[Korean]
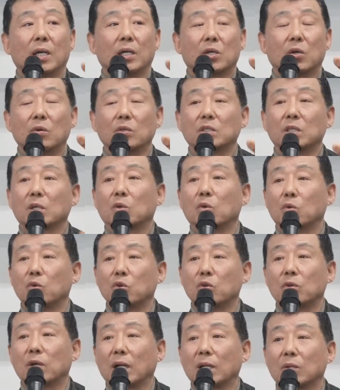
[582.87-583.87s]
경제
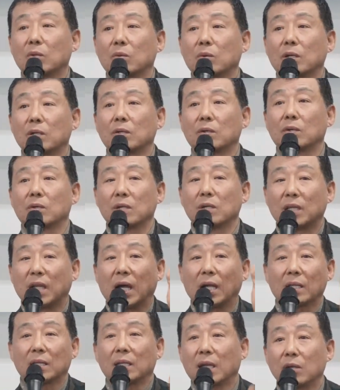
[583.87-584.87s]
교류를 활동하는 것을
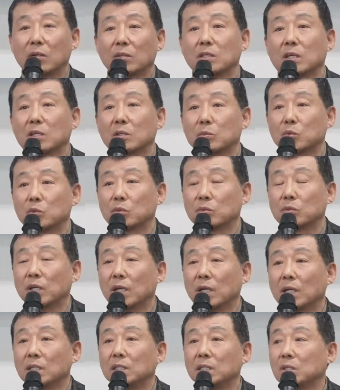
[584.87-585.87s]
다 테러 자금으로
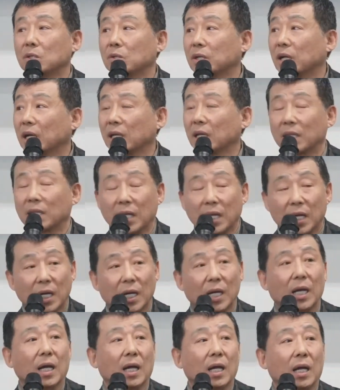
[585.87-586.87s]
지정을
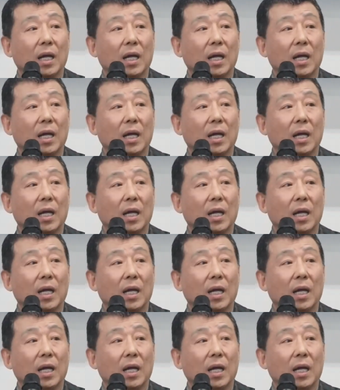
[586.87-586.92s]
하겠다.